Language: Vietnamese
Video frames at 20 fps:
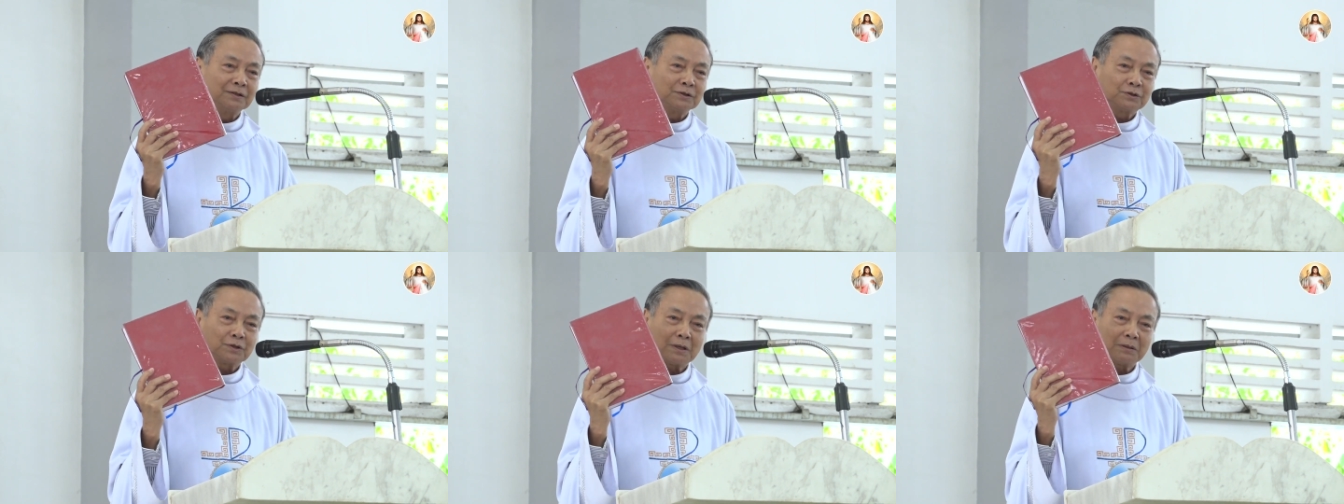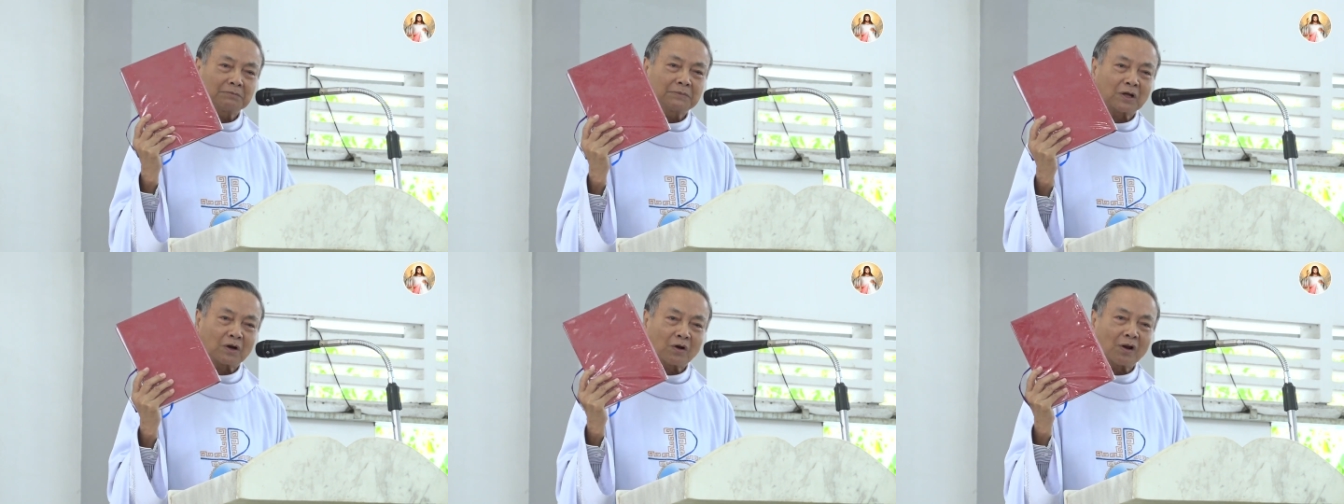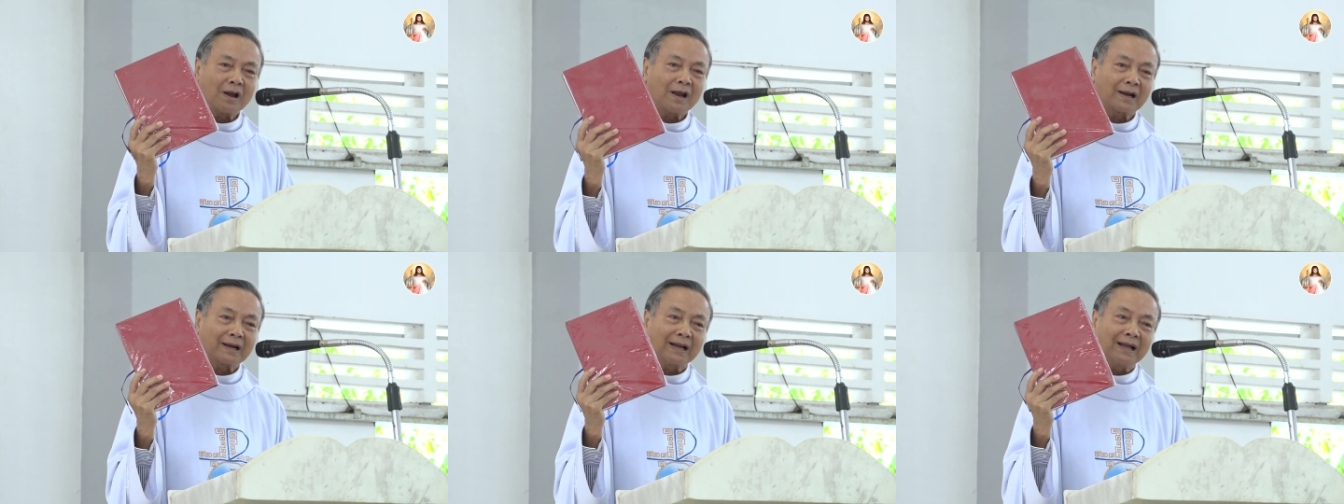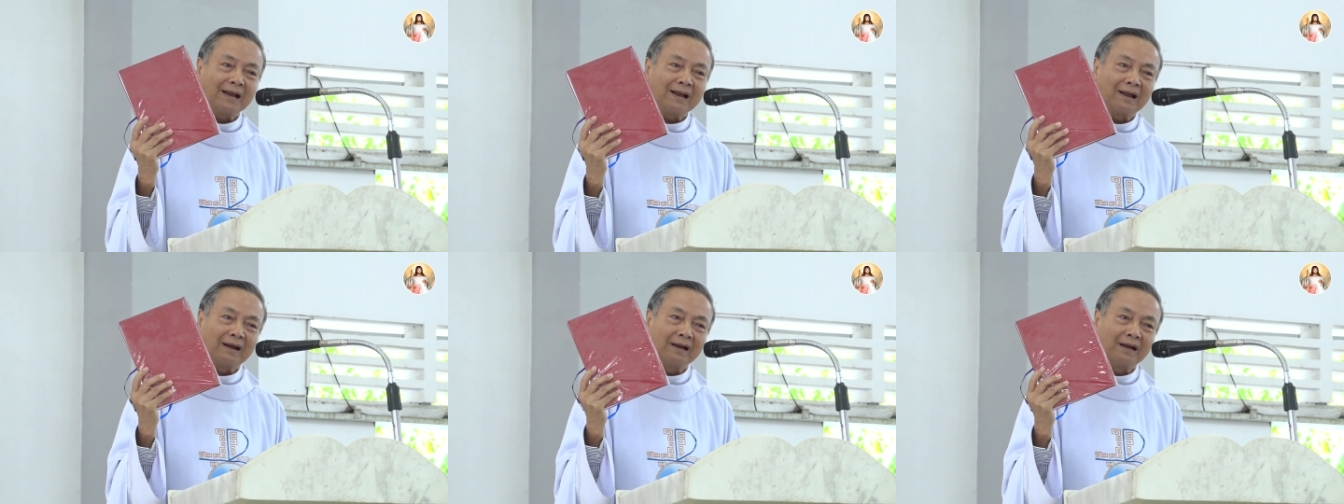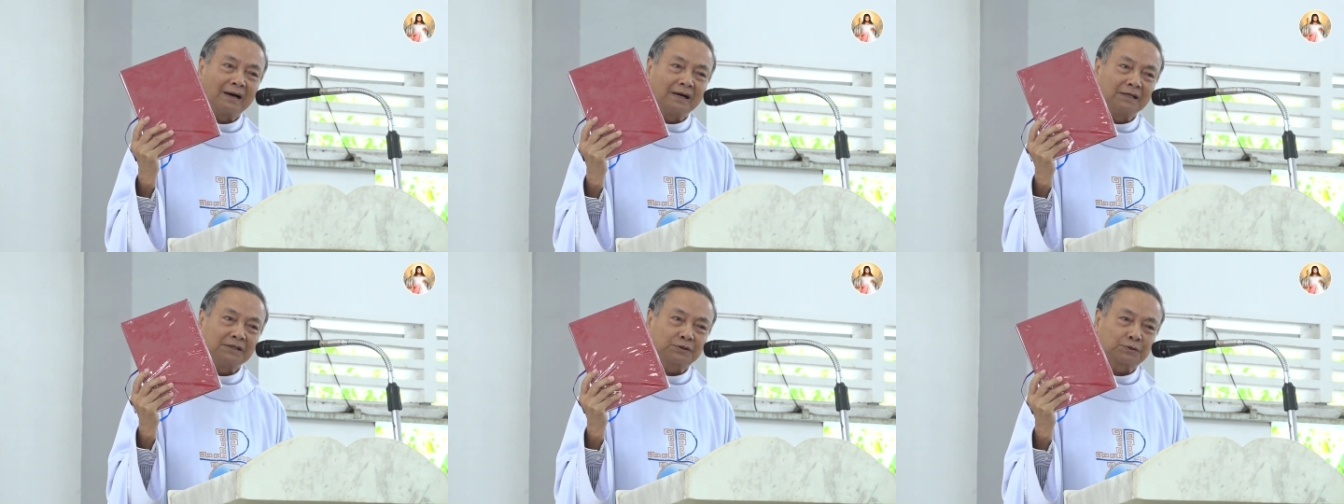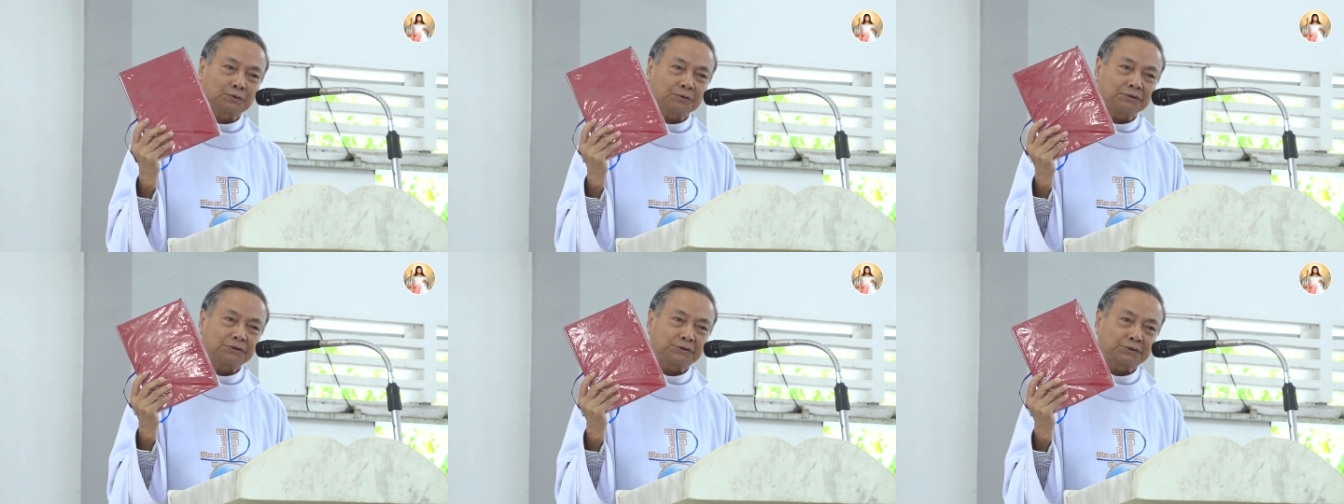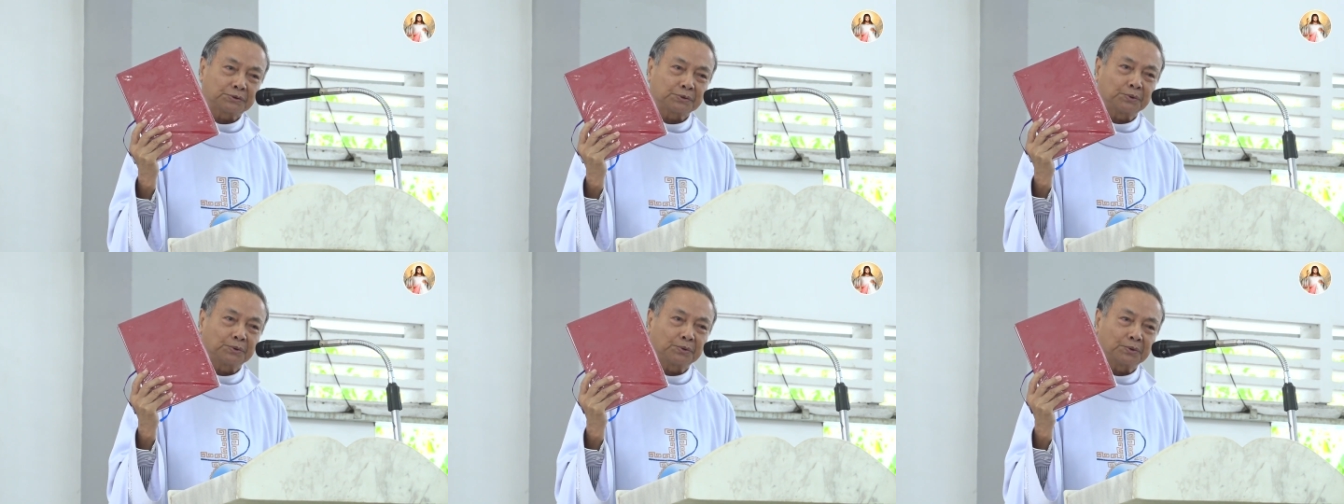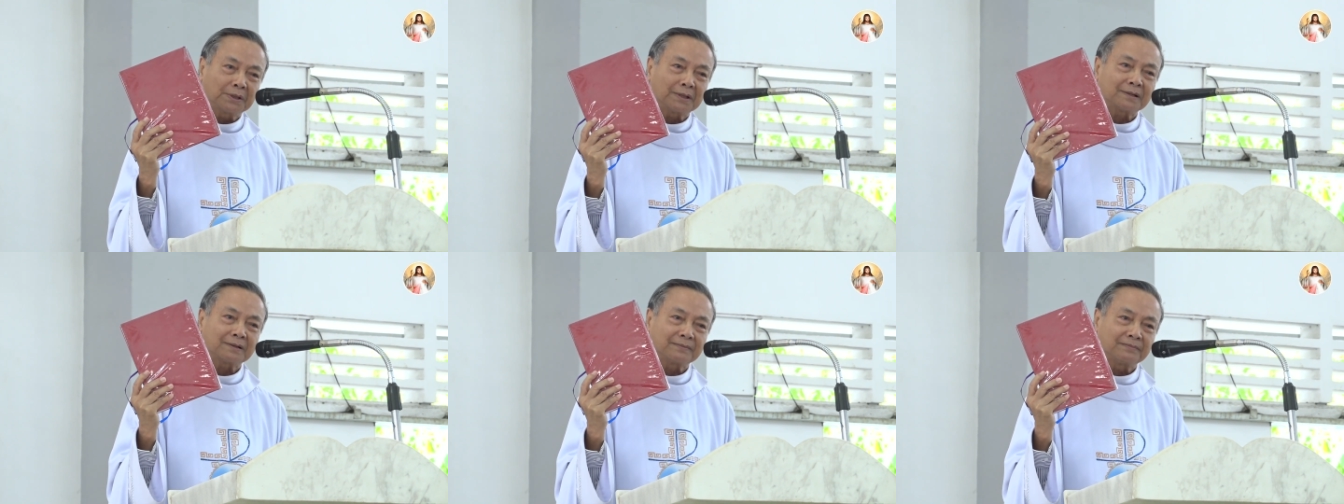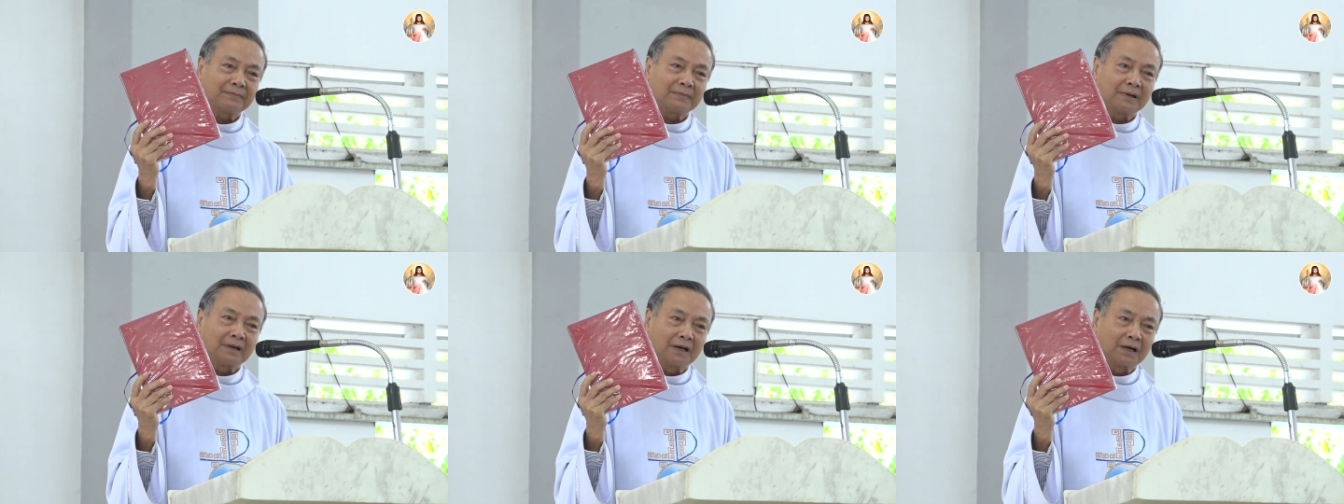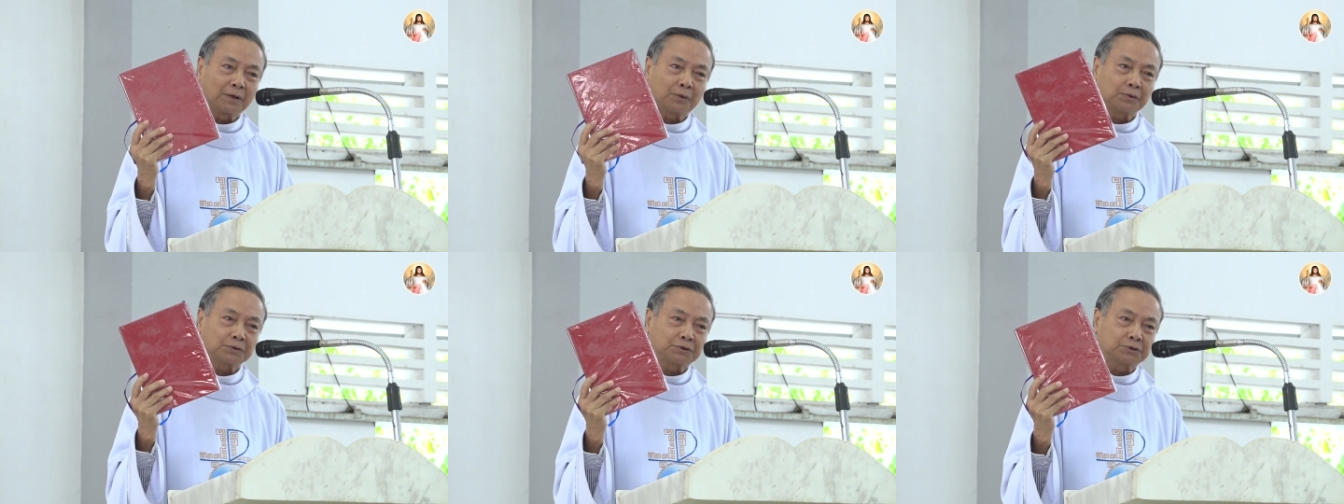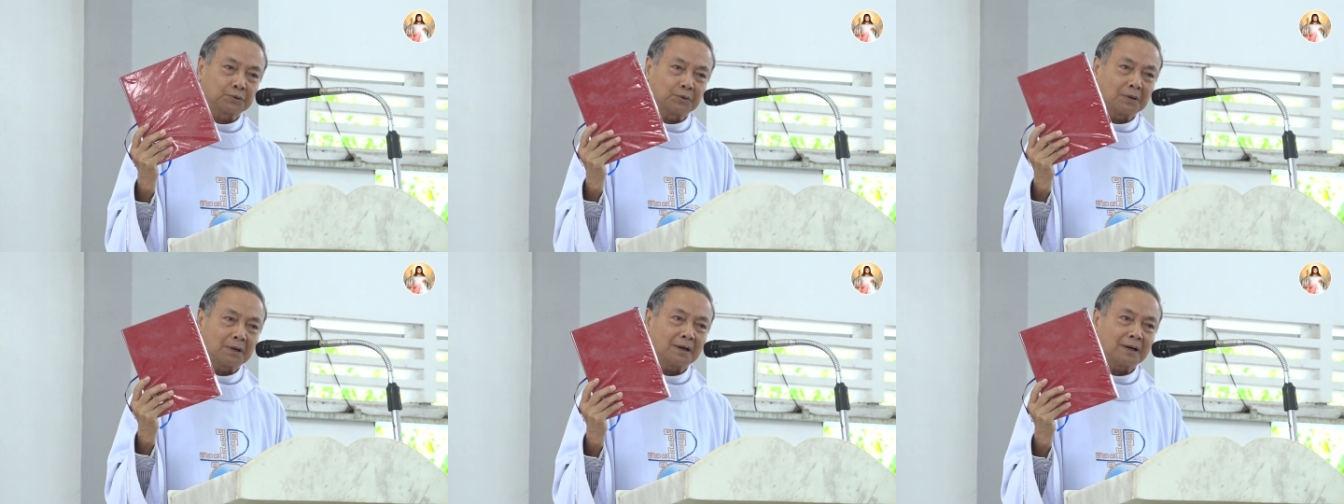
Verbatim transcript: Cho nên chúng ta nói là đây là lời Chúa Giêsu đấy, lời của Chúa.